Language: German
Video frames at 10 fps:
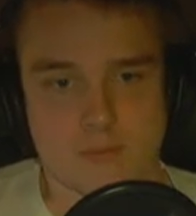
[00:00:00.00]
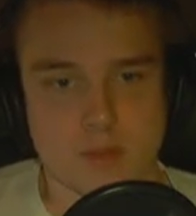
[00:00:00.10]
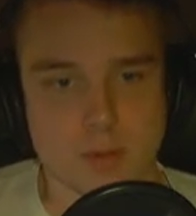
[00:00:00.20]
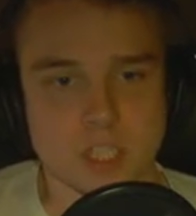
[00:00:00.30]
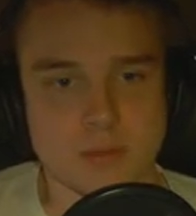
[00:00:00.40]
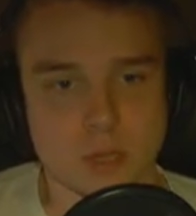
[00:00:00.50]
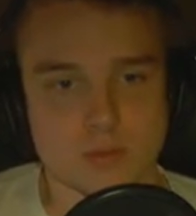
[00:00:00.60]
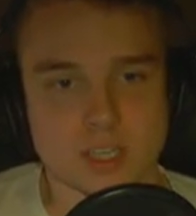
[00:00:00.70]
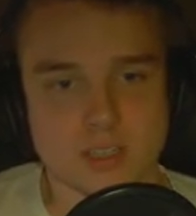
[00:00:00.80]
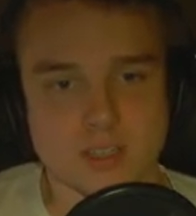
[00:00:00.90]
Übertrieben, lauf
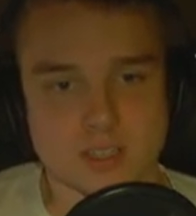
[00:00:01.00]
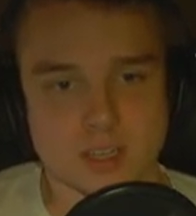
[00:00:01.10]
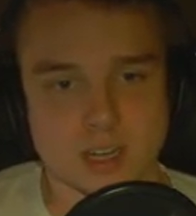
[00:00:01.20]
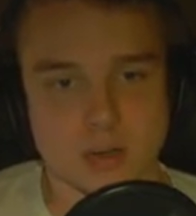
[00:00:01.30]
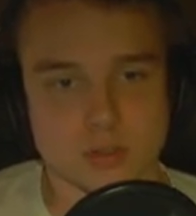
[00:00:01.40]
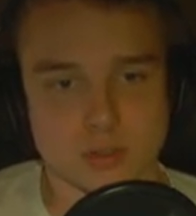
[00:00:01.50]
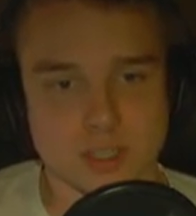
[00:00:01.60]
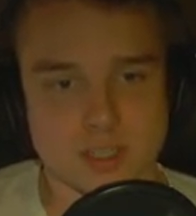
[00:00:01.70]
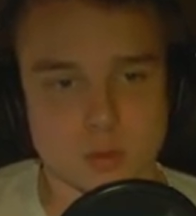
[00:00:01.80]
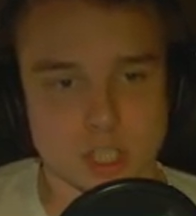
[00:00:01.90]
mal ab, dieses Grauen vor
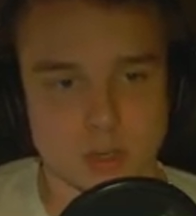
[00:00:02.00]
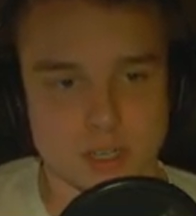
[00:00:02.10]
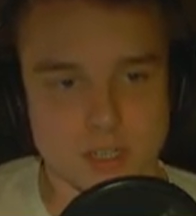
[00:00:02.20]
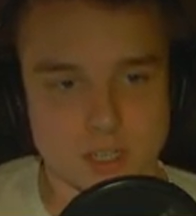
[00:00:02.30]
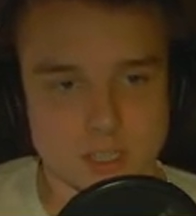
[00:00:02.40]
den Zuschauern.